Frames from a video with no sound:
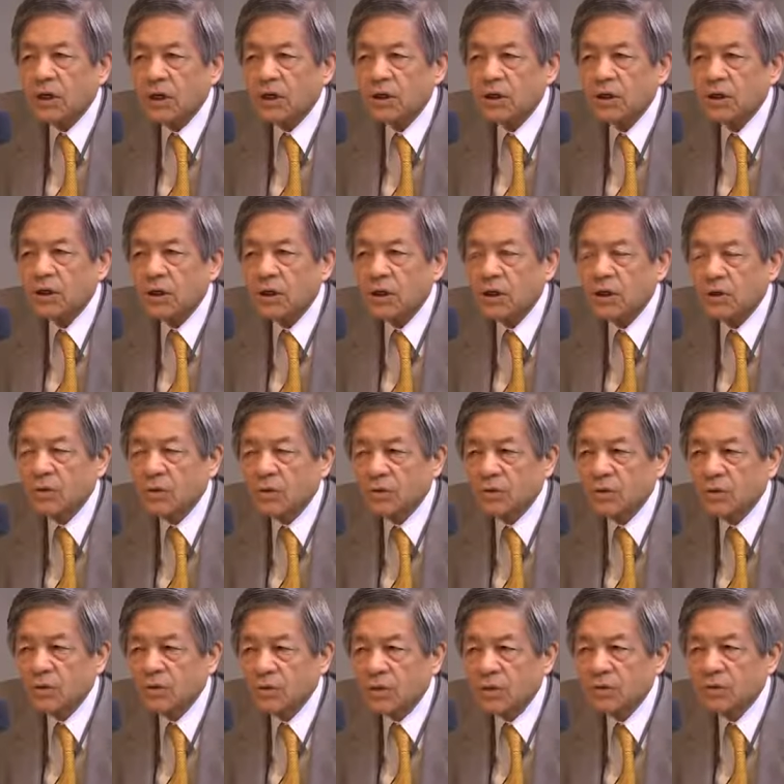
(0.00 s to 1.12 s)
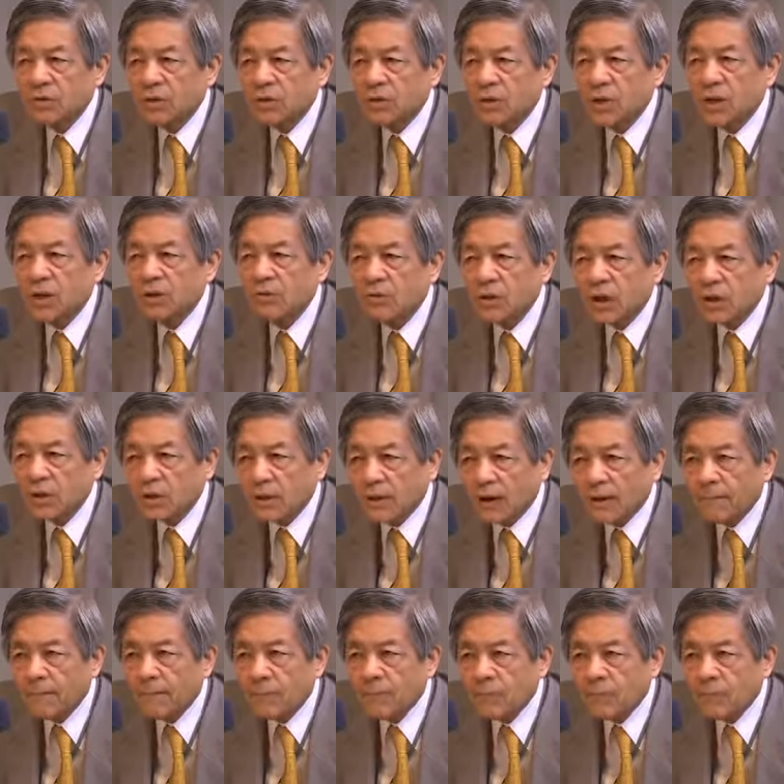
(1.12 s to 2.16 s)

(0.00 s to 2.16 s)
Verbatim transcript: がどんどんどんどんいなくなった。